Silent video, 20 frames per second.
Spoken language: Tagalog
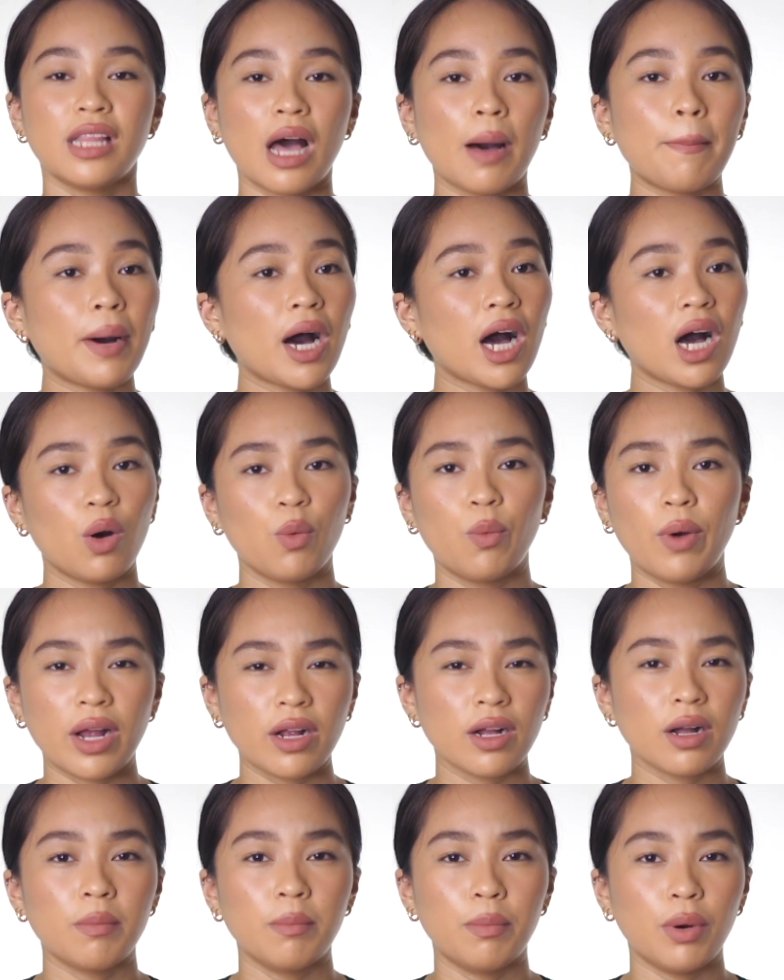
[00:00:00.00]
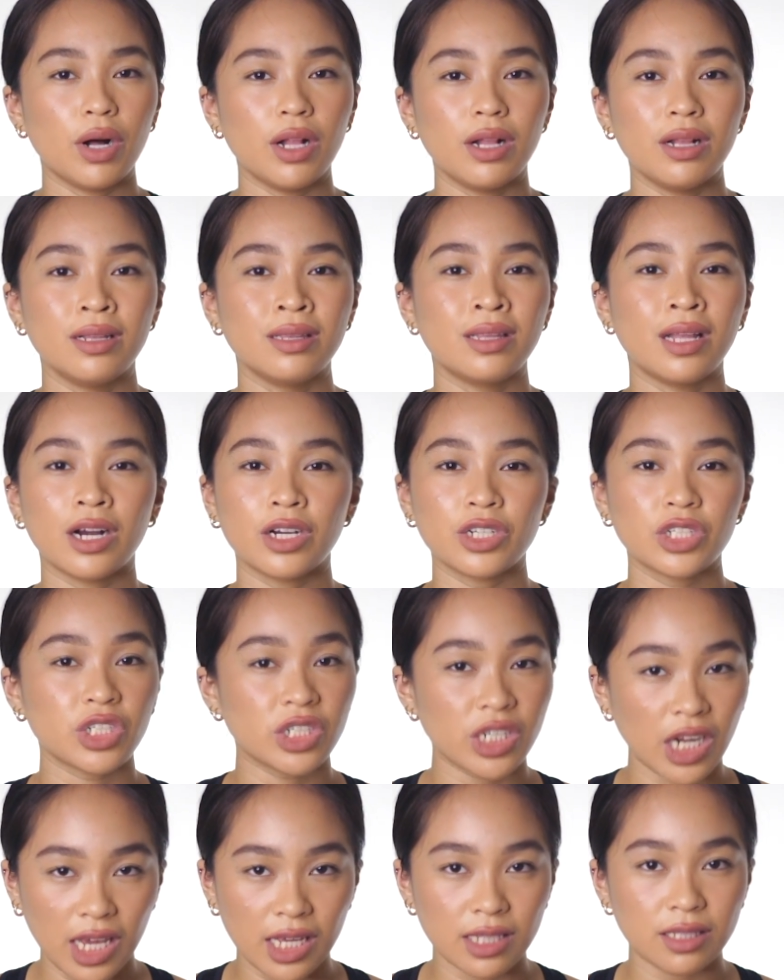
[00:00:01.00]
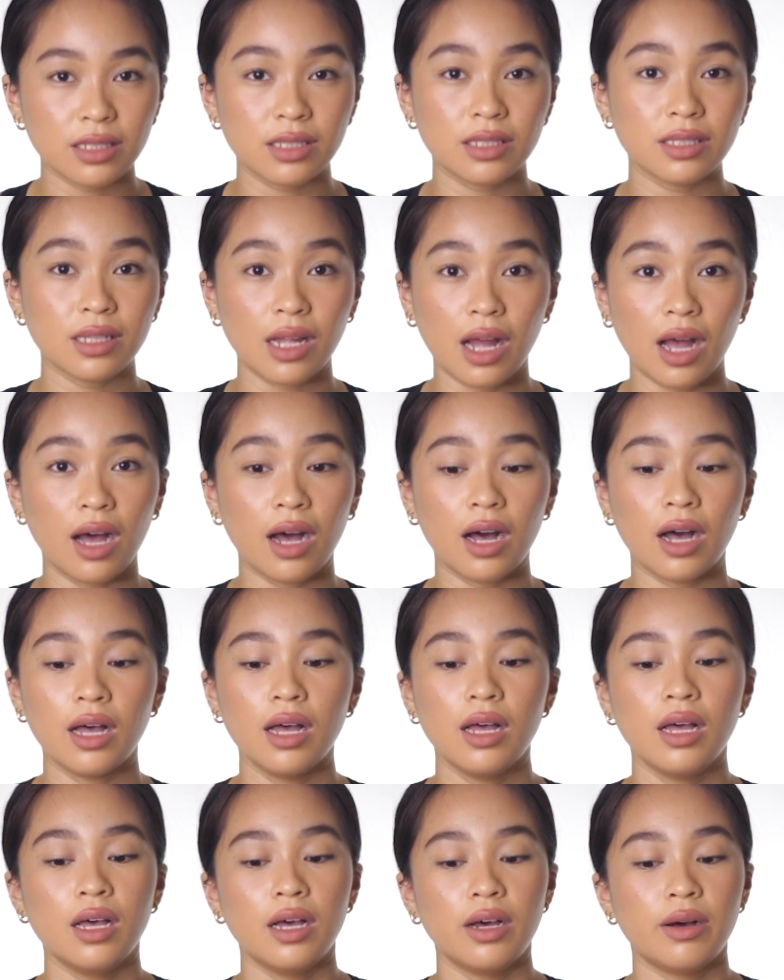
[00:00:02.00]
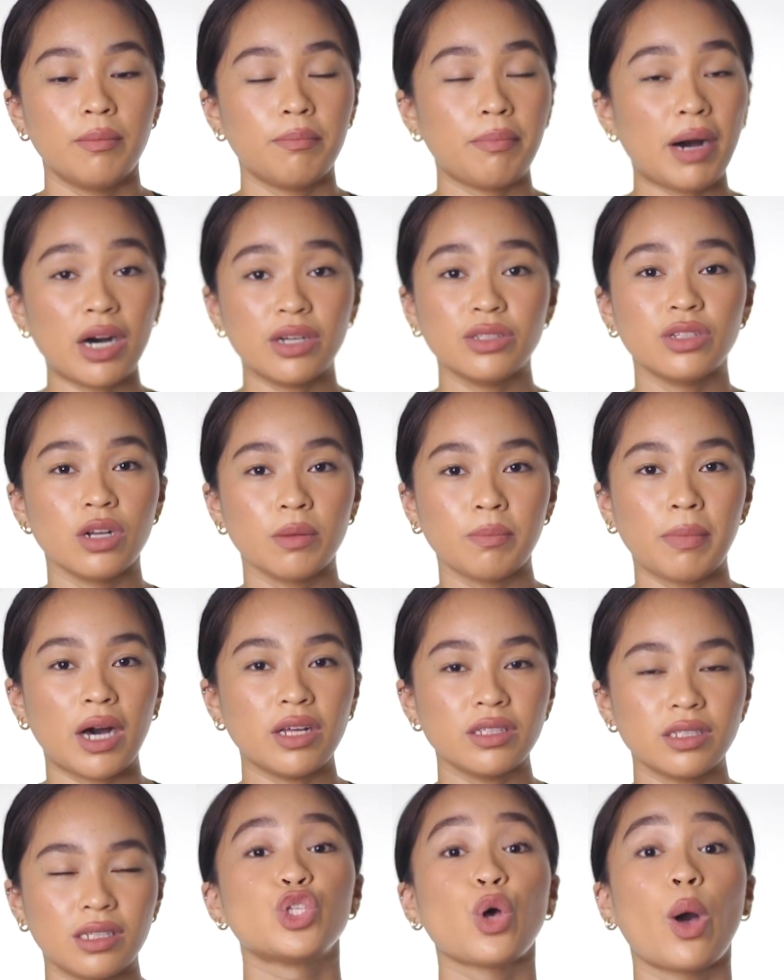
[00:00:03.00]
napaka-wearable ng shades ng powder palettes.